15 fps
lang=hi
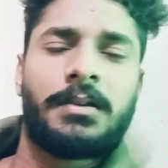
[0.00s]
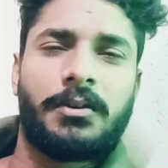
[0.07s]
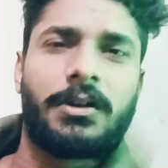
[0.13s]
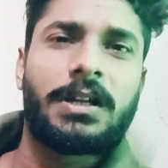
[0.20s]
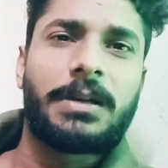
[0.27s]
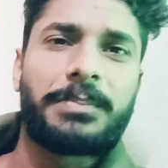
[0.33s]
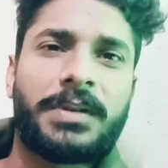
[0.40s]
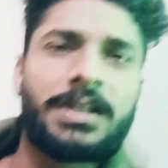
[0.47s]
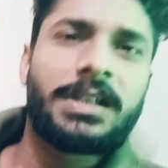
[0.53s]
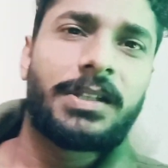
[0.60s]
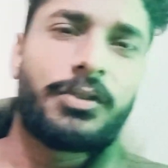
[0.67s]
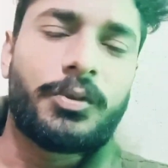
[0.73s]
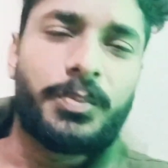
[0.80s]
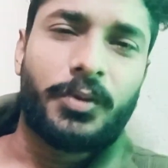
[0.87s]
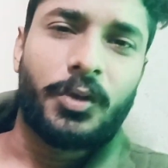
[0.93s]
और आपने
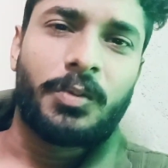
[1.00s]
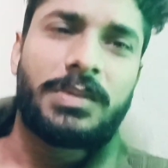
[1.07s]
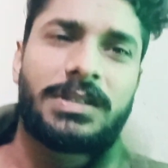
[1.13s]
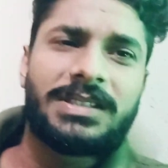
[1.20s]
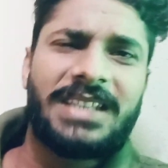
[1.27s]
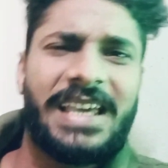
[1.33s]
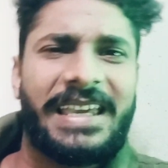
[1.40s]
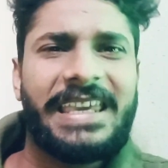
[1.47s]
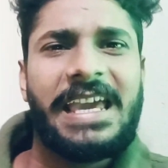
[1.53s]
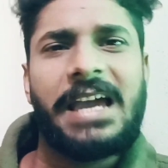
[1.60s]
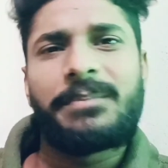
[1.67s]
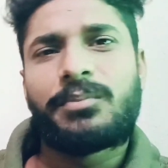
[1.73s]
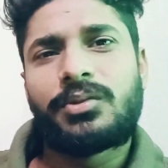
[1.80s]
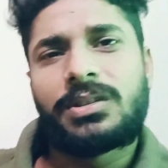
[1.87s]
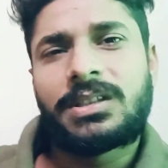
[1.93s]
जो प्रॉमिस किया कि
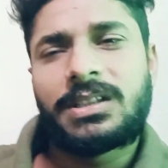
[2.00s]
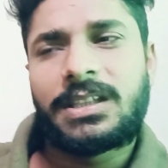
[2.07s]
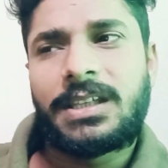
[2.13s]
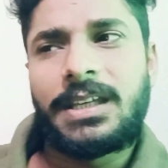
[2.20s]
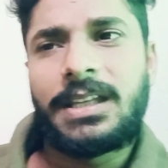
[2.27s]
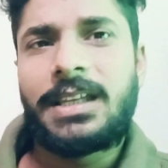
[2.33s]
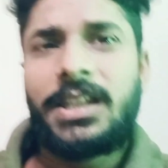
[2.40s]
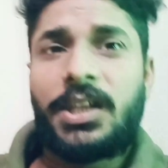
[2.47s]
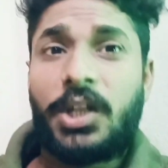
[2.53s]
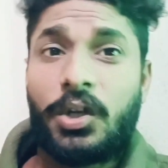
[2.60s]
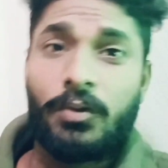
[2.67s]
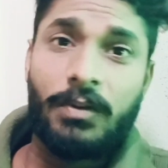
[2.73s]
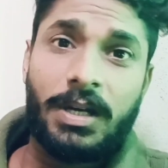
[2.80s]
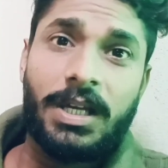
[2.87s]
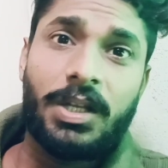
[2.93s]
आप उसके लिए
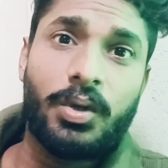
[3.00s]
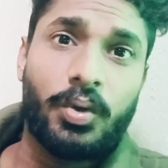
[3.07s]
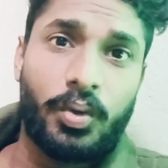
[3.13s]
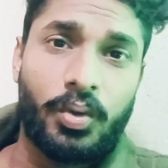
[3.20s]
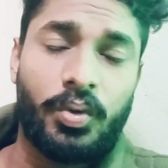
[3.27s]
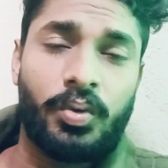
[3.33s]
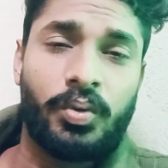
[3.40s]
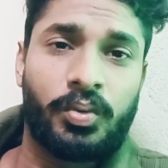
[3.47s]
लॉयल हो